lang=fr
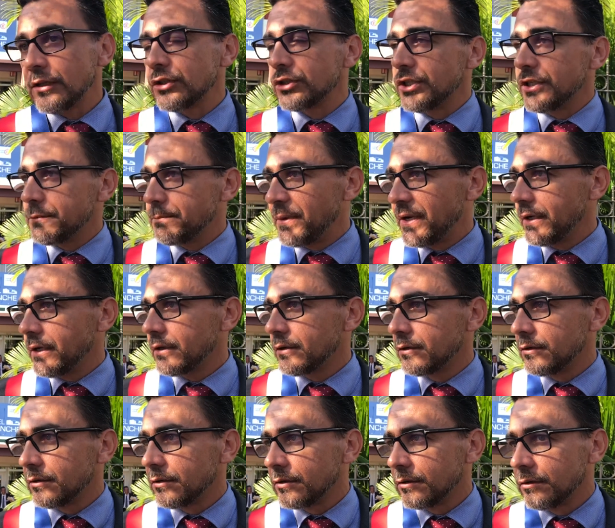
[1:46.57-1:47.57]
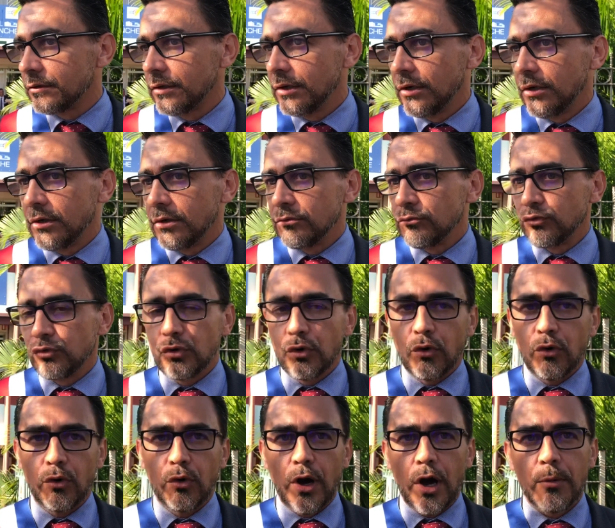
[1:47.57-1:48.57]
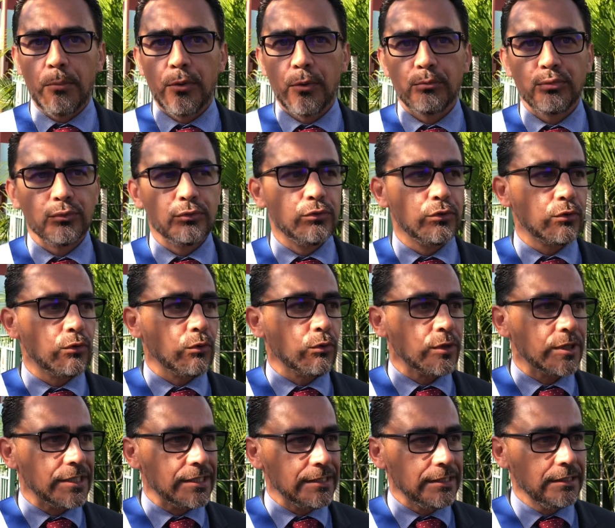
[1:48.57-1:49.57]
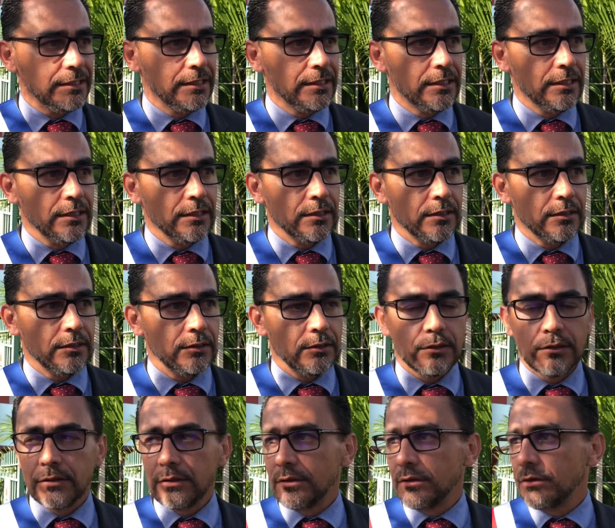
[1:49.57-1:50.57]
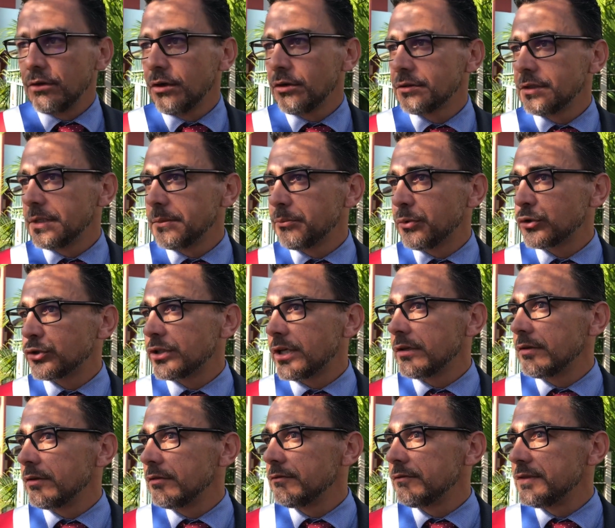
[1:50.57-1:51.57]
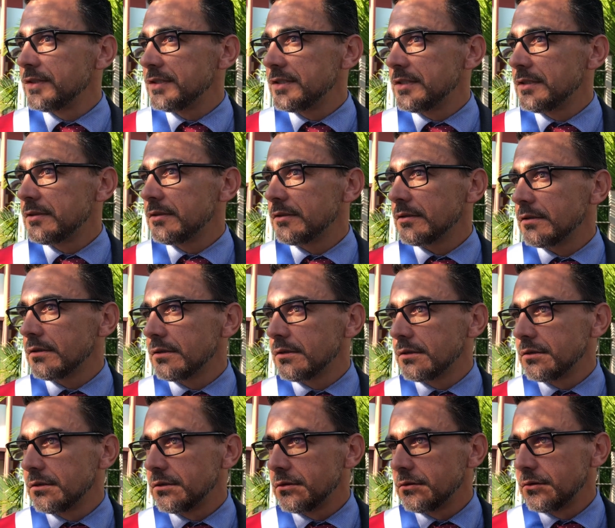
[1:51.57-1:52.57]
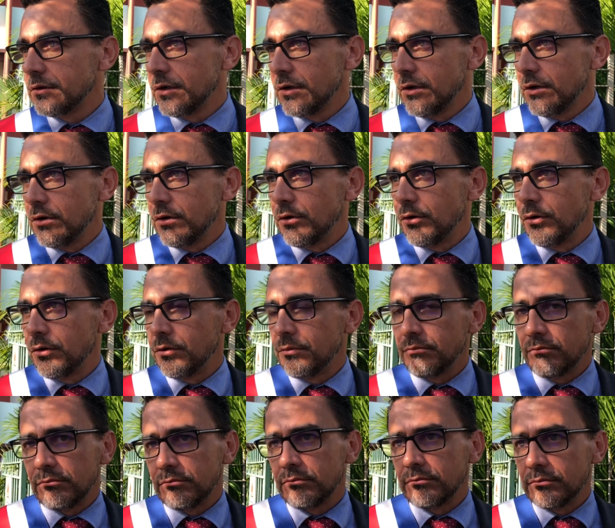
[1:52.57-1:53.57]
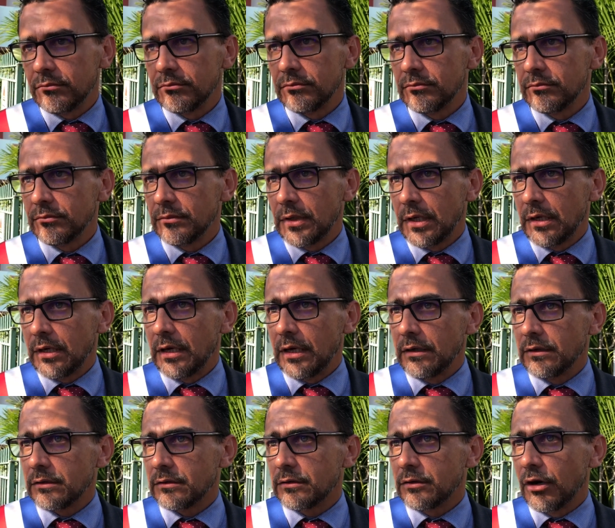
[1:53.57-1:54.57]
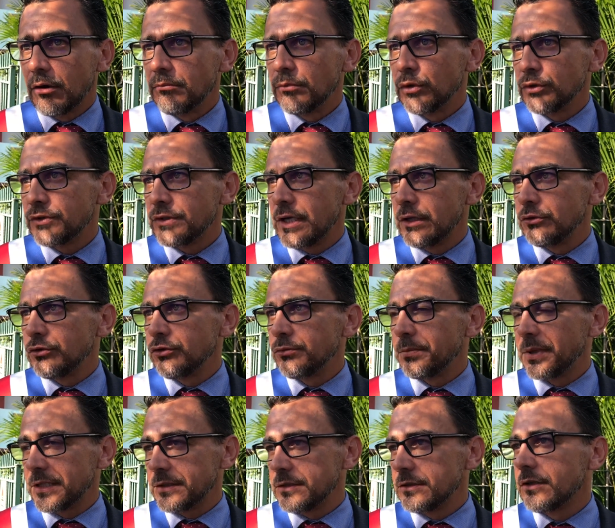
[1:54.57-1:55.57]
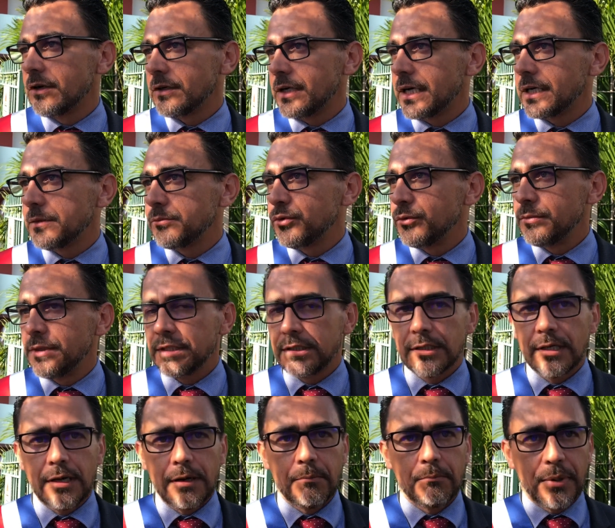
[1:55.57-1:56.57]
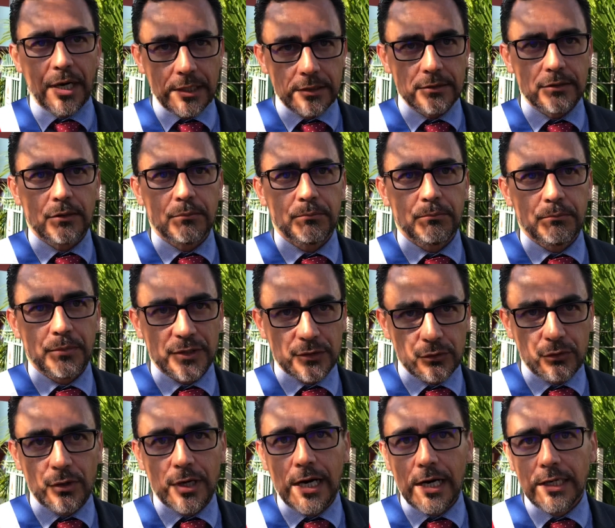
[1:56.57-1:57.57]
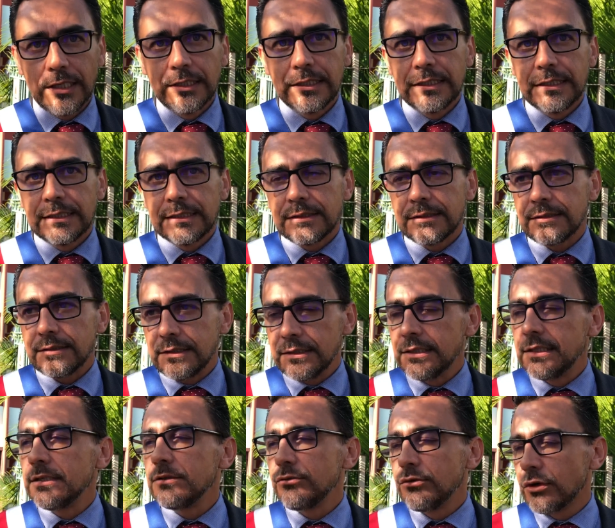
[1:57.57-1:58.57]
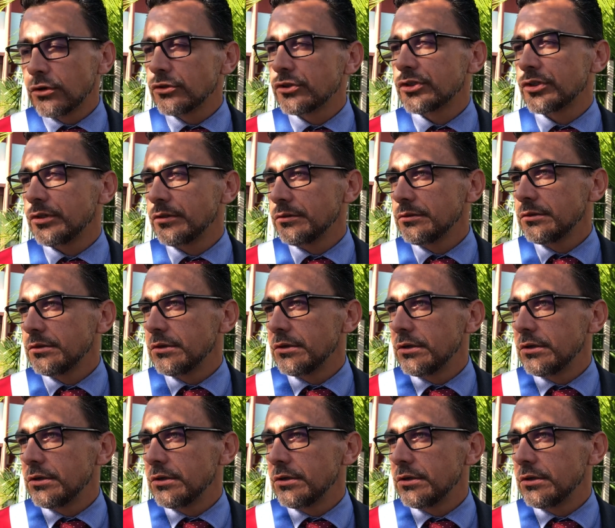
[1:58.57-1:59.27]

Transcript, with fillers: J'espère que nous aurons un peu plus de concret euh, lors des prochaines visites, euh, euh, comme celle du président de la République, par exemple. Parce que là, il est urgent